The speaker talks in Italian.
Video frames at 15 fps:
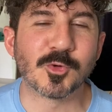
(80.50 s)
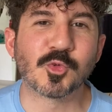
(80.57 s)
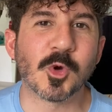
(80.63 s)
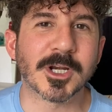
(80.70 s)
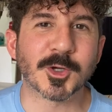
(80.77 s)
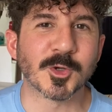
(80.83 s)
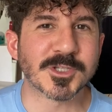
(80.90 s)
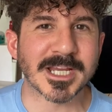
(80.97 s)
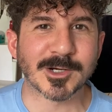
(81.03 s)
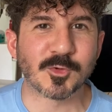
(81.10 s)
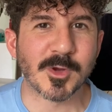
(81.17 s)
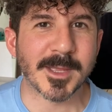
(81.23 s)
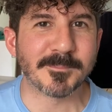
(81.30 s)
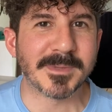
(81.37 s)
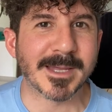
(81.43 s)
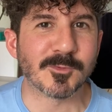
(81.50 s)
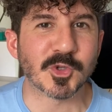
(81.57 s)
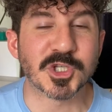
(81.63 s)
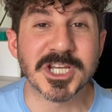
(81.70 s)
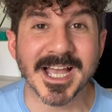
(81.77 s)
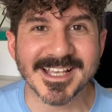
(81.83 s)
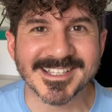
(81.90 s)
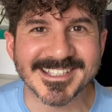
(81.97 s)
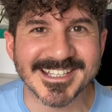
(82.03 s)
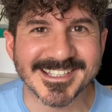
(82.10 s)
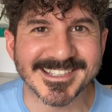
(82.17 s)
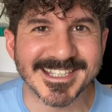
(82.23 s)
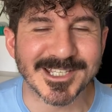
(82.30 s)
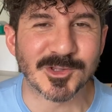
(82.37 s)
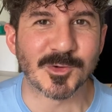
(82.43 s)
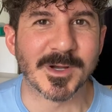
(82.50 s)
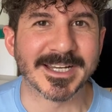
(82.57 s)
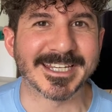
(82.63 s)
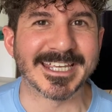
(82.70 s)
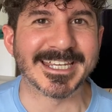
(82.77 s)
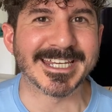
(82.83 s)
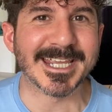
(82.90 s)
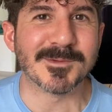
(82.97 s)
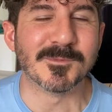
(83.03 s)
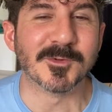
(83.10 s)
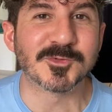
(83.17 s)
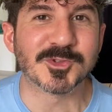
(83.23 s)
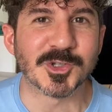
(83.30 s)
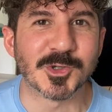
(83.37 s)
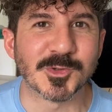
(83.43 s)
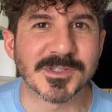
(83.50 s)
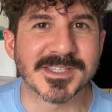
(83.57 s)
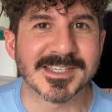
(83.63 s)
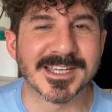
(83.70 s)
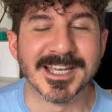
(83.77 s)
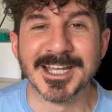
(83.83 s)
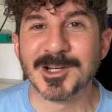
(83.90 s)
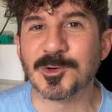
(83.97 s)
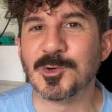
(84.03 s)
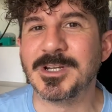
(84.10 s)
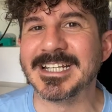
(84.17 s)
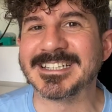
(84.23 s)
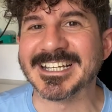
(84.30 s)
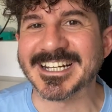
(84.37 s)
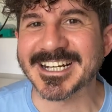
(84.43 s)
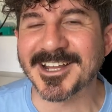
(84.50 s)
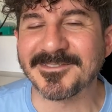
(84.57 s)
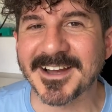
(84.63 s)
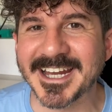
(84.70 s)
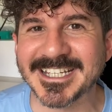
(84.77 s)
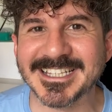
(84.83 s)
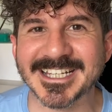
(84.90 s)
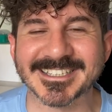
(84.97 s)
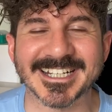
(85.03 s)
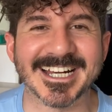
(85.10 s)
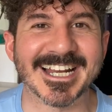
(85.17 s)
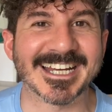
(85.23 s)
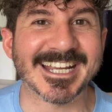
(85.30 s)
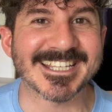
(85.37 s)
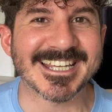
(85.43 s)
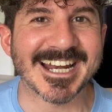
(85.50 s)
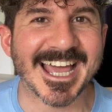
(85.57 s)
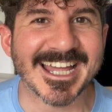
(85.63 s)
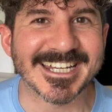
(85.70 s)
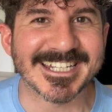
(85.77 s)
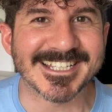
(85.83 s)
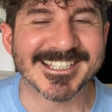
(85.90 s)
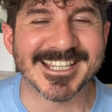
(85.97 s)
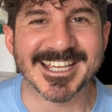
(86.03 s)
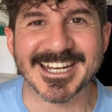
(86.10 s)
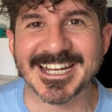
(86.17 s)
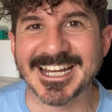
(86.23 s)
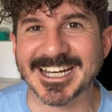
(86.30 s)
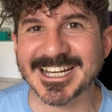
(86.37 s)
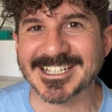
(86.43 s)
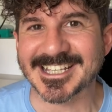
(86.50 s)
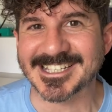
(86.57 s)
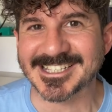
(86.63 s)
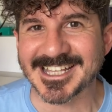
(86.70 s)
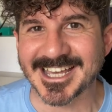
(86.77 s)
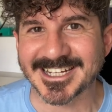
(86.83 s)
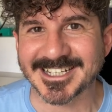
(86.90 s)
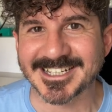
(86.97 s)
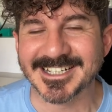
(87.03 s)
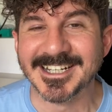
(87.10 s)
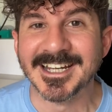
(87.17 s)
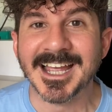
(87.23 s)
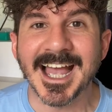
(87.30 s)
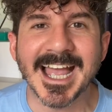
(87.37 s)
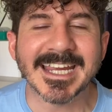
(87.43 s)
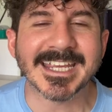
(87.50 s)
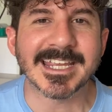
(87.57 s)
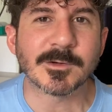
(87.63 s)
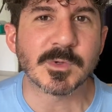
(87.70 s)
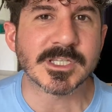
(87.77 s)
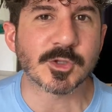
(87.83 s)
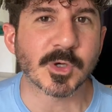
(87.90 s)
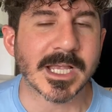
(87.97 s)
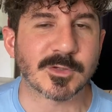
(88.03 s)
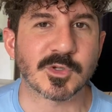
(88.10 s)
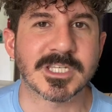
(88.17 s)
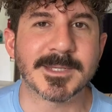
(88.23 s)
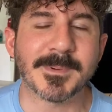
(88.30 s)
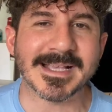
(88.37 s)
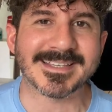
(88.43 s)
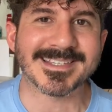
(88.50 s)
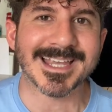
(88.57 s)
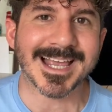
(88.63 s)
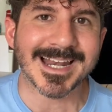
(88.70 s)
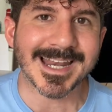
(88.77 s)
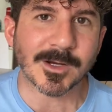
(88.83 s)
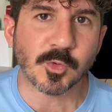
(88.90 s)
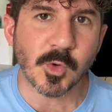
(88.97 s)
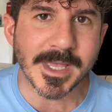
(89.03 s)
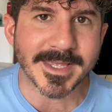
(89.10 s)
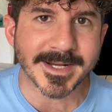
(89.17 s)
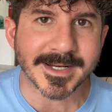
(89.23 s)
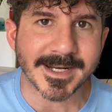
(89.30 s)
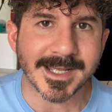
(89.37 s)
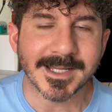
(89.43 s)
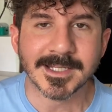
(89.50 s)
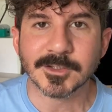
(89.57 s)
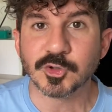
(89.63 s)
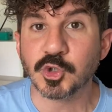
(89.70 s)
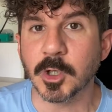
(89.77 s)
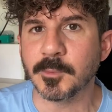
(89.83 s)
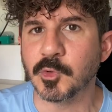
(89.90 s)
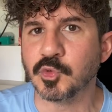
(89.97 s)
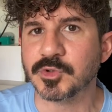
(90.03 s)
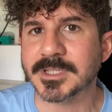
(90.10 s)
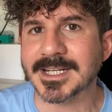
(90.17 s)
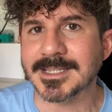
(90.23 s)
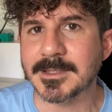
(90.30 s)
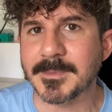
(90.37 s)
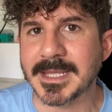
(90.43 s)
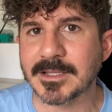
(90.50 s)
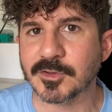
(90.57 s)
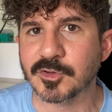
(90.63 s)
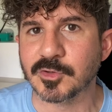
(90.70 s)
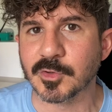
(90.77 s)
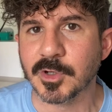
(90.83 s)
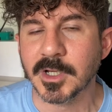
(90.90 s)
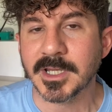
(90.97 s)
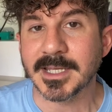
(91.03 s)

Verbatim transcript: è un qualcosa a cui abbiamo già assistito anche in Game of Thrones con l'eterna faida tra la casa Lannister e la casa Stark. Anche in questo caso si passa alla guerra dopo un tradimento